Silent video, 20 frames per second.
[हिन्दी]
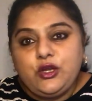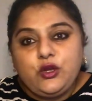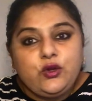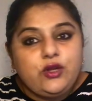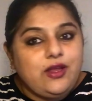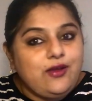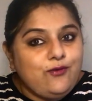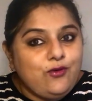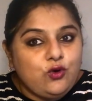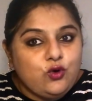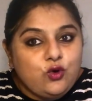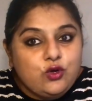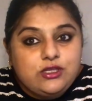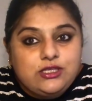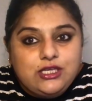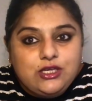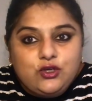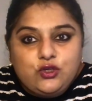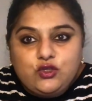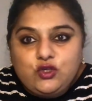क्योंकि वो खुद
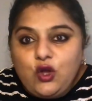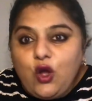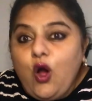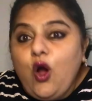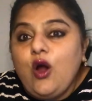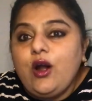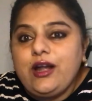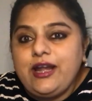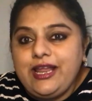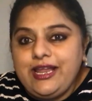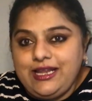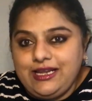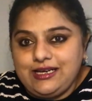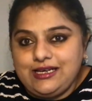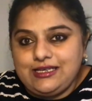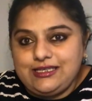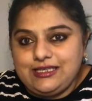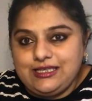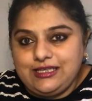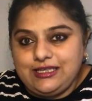से कुछ और नहीं
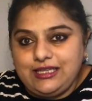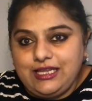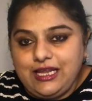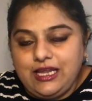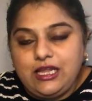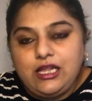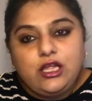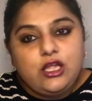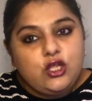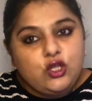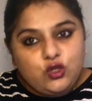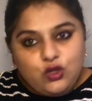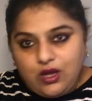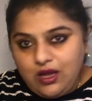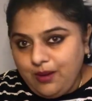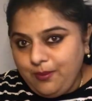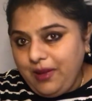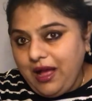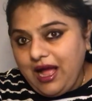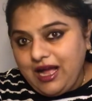कर सकते तो
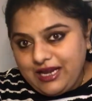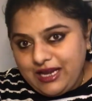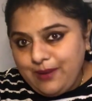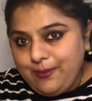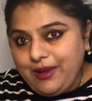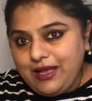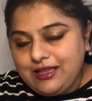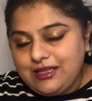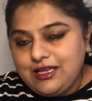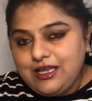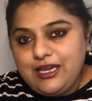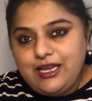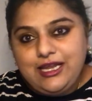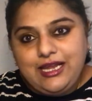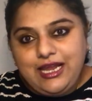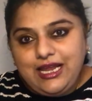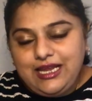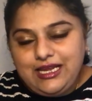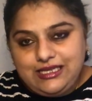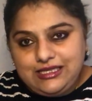हम आगे बात
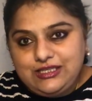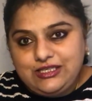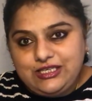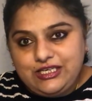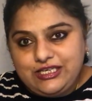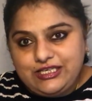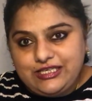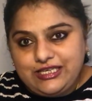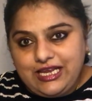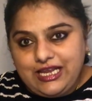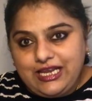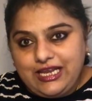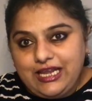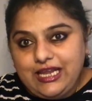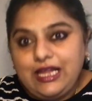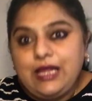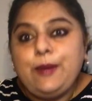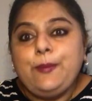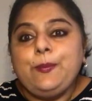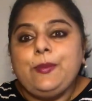करेंगे इस चीज़ के
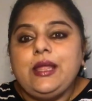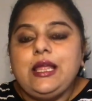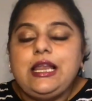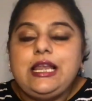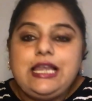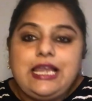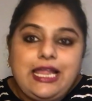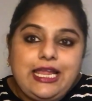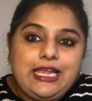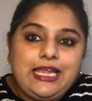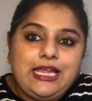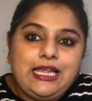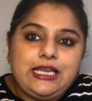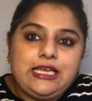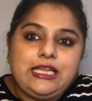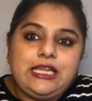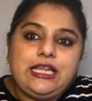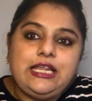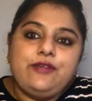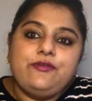लिए
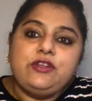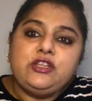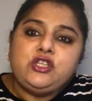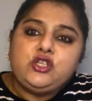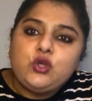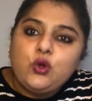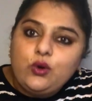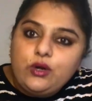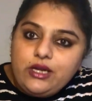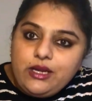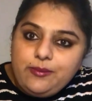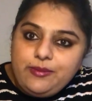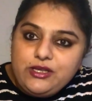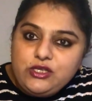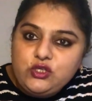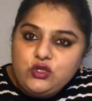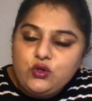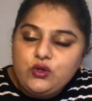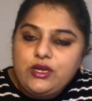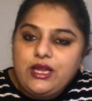लेकिन इवन छोटे
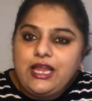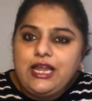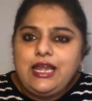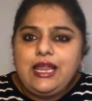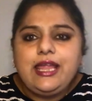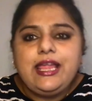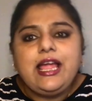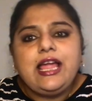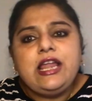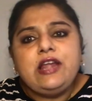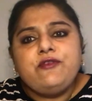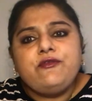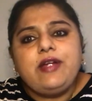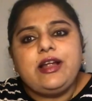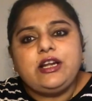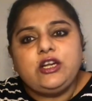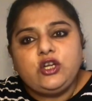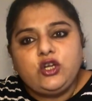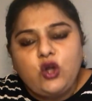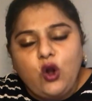बच्चों के लिए या
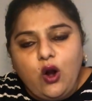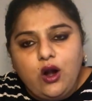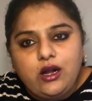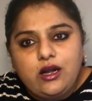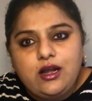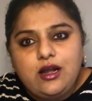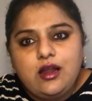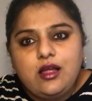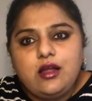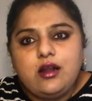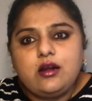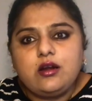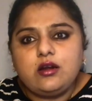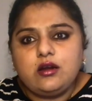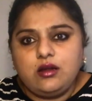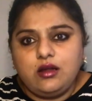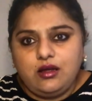इनफैक्ट टॉडलर